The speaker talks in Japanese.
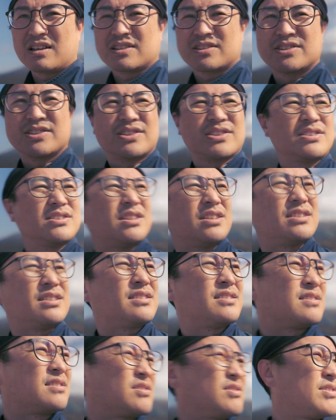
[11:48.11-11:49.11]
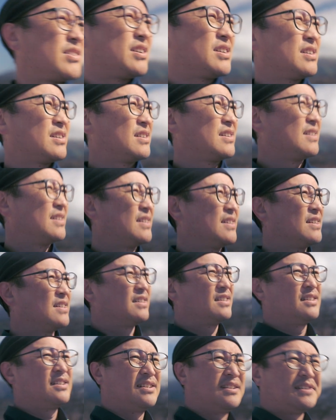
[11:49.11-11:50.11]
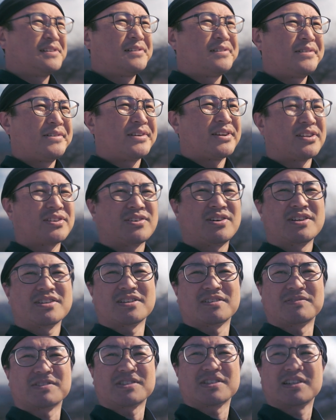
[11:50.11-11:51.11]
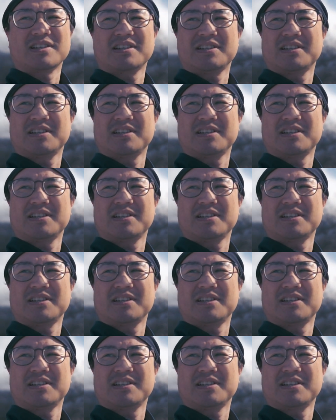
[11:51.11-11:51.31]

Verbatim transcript: 9時ぐらいなんですけどね、やっと晴れてきました。